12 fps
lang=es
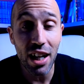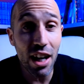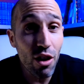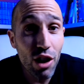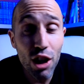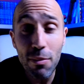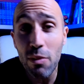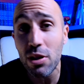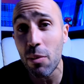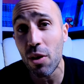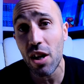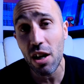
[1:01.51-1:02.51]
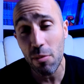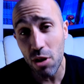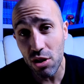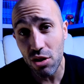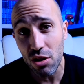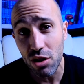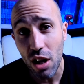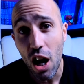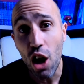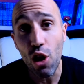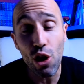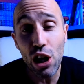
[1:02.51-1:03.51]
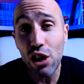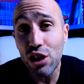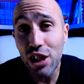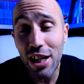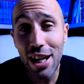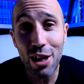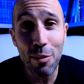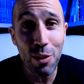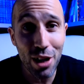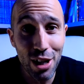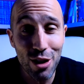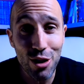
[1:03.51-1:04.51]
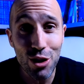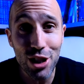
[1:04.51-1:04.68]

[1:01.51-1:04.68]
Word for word: Claro que nos vamos a poner nerviosos. Lo raro sería no ponernos.